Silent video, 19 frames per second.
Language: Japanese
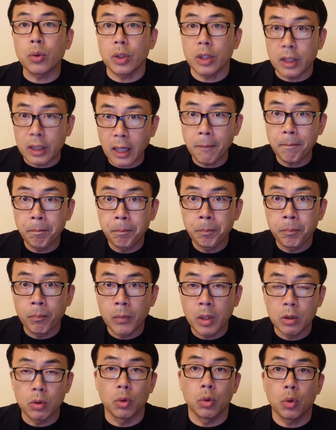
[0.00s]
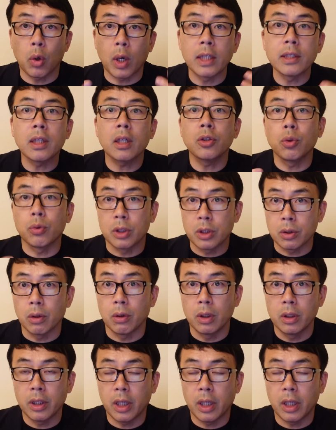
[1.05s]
時にね、そのトランザクションですよ。